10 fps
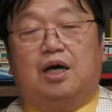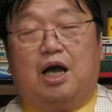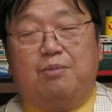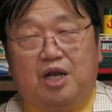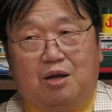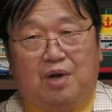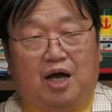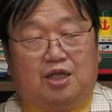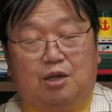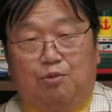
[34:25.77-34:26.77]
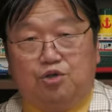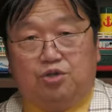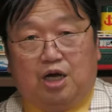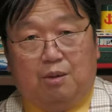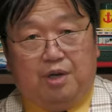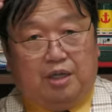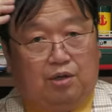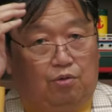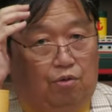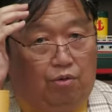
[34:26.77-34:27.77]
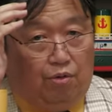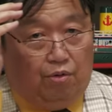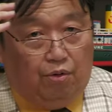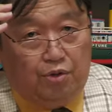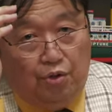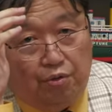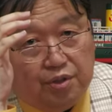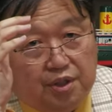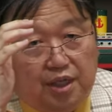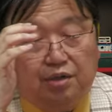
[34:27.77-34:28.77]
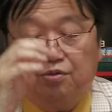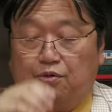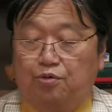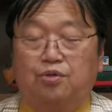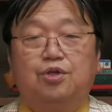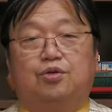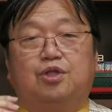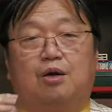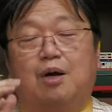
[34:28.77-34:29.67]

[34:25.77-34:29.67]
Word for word: カメラマンが手持ちのカメラでこう寄っていくことによって、